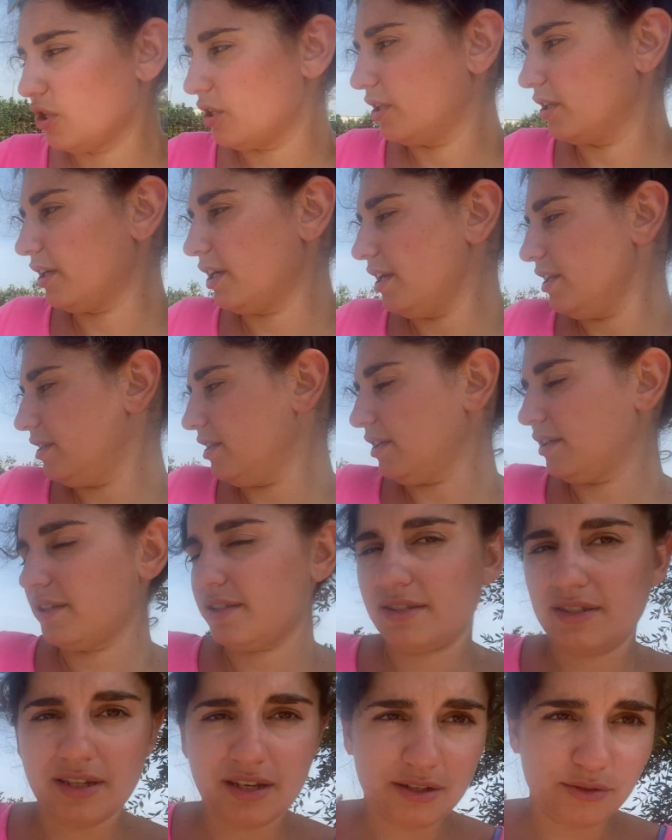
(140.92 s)
Greta che
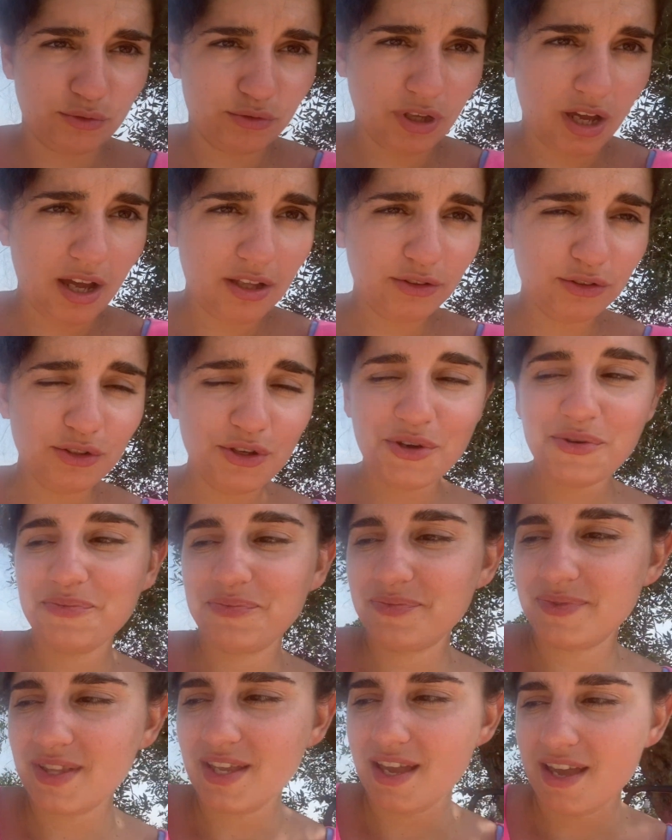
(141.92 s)
sta aiutando.
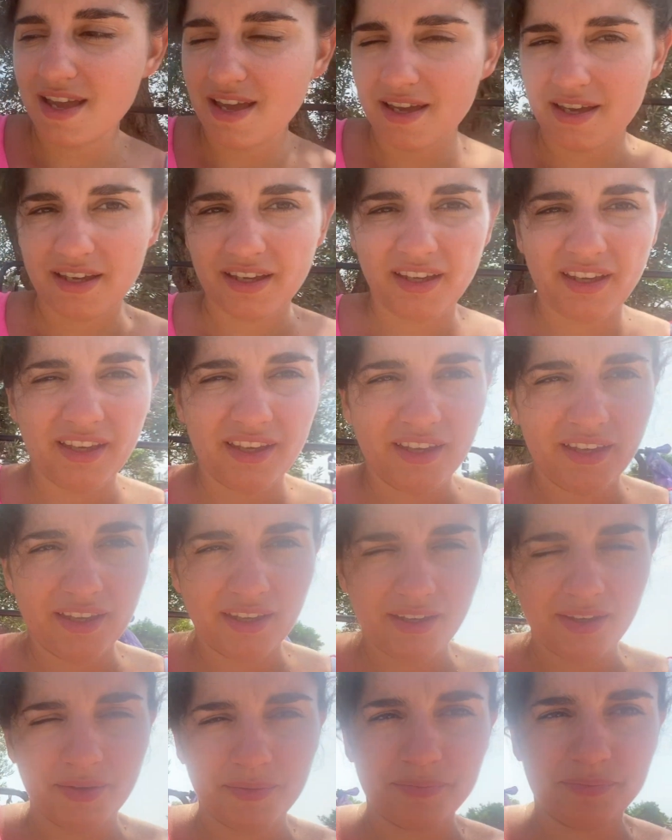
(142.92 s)

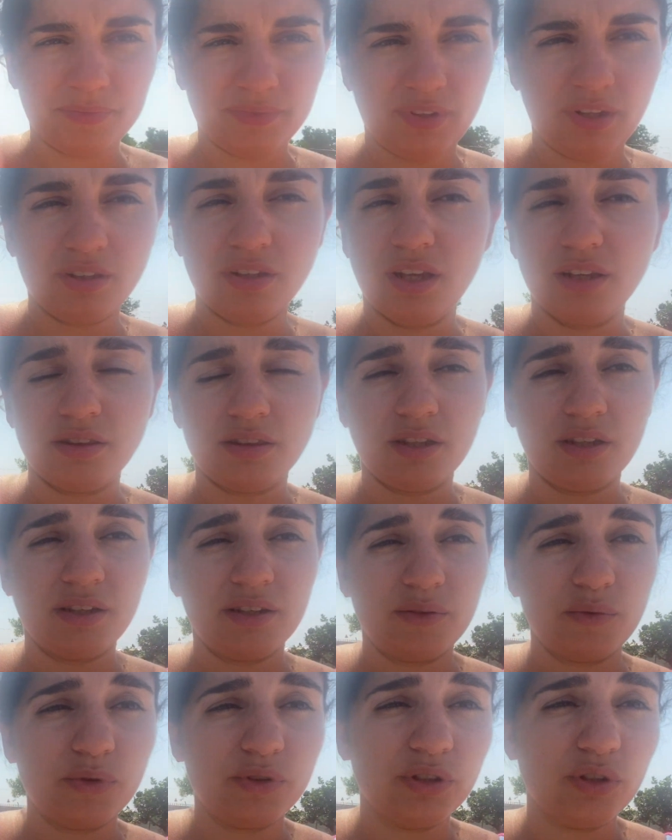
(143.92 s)
E, ehm, e, niente,
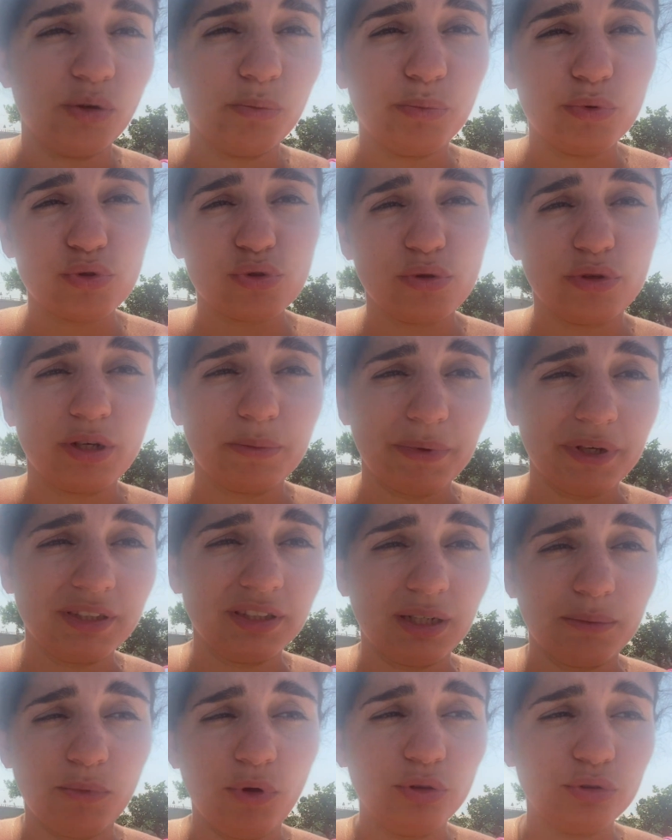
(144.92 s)
quindi non posso
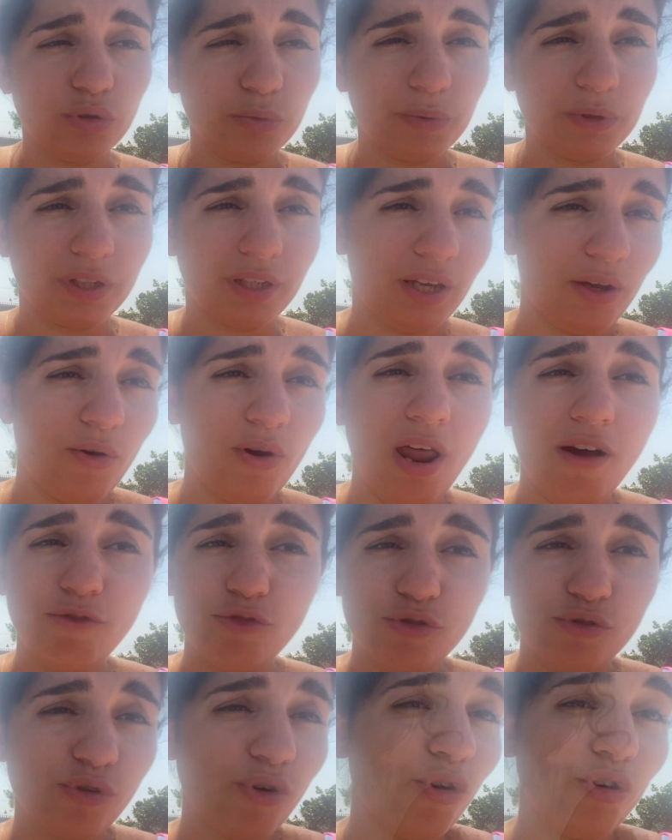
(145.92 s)
riprendere molto perché ho lavoro o